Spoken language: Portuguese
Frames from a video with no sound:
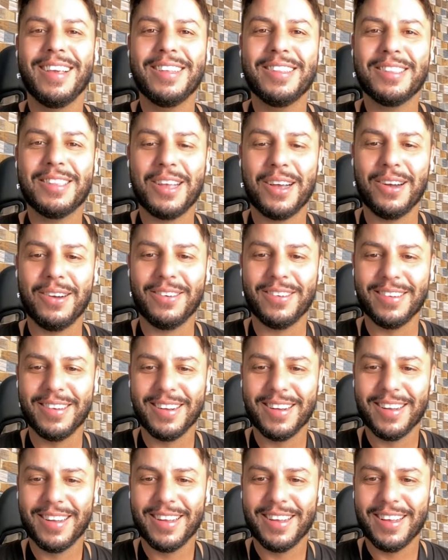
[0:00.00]

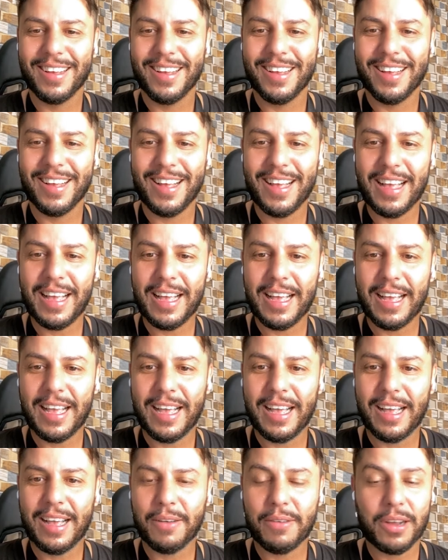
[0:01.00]
Então,
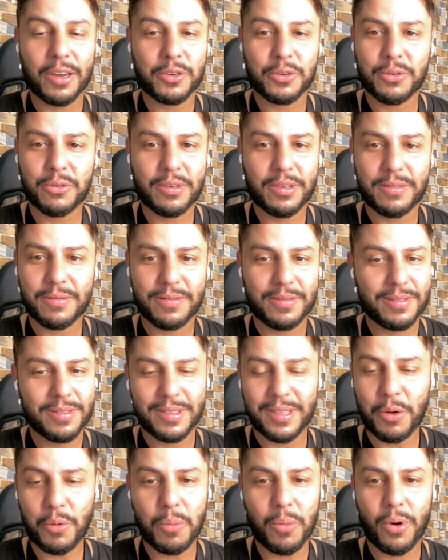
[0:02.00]
é, o cachorro
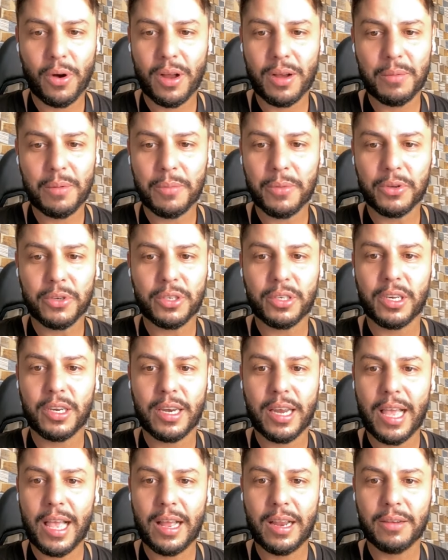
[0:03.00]
deu mole, meu amigo.
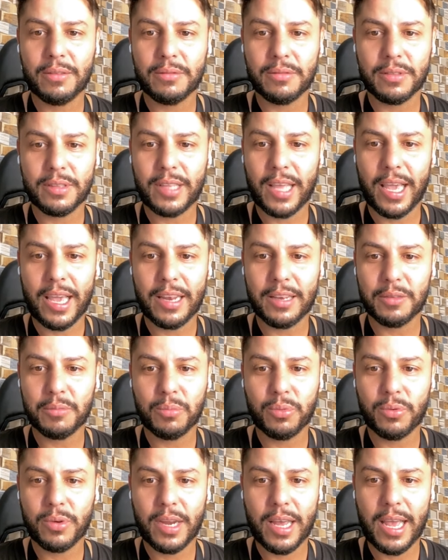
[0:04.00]
Chinelo, tênis,
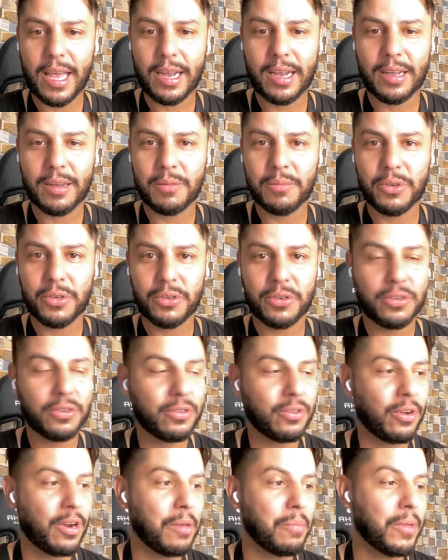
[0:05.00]
boneca, o bicho
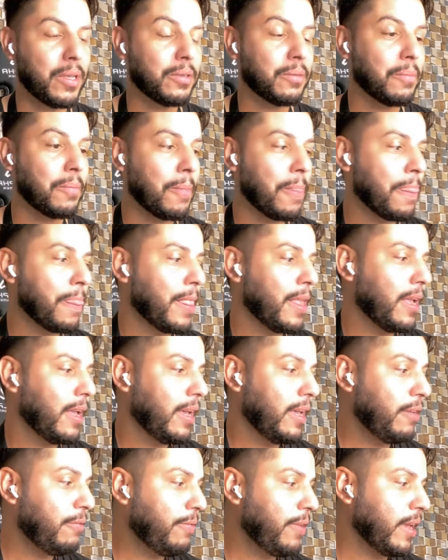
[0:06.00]
destrói mesmo.
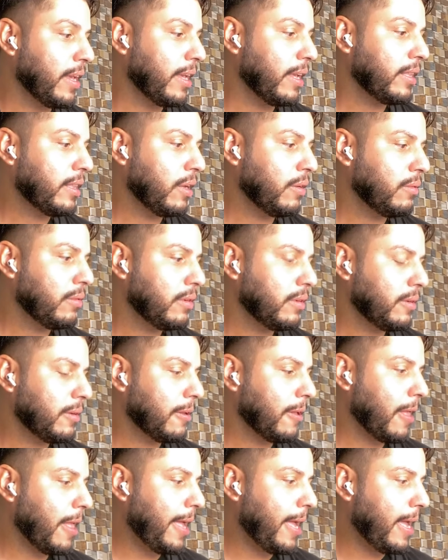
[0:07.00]
Enfim, então,
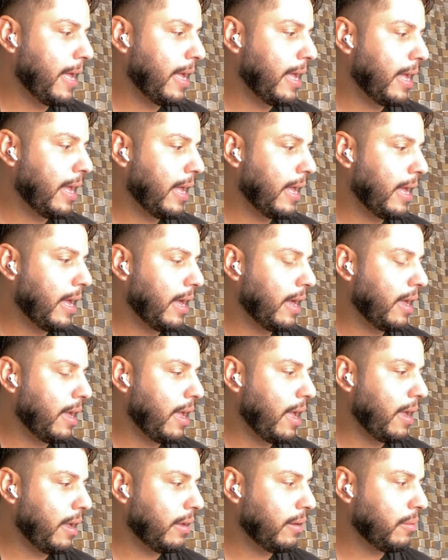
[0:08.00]
é,
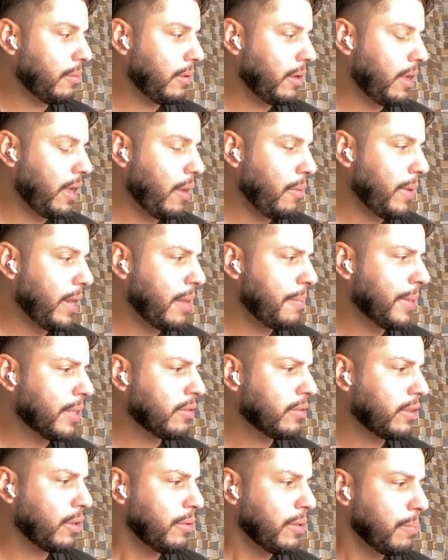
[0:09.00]
é, é um
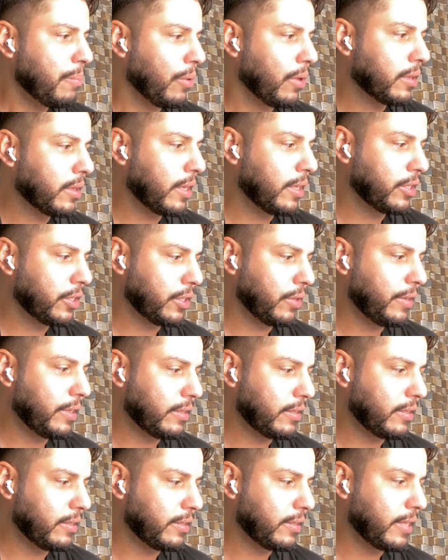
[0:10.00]
elemento tão importante, tão
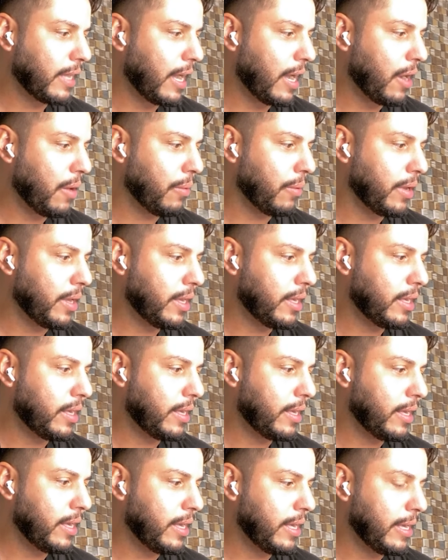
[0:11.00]
essencial e
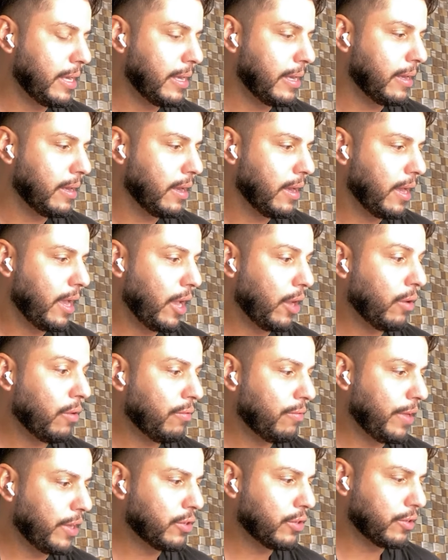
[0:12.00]
que eu
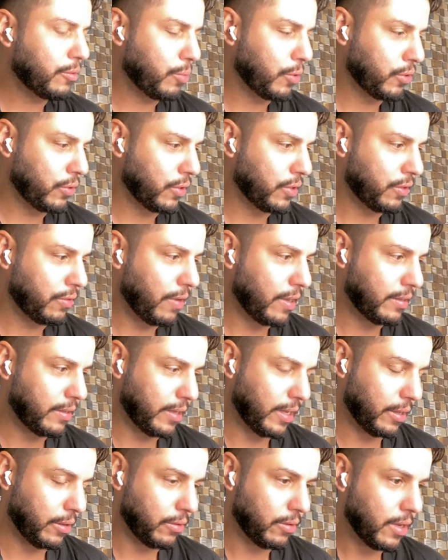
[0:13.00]
não vejo as pessoas
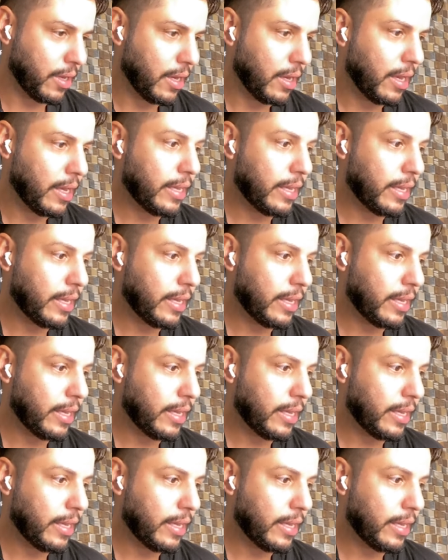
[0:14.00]
fazendo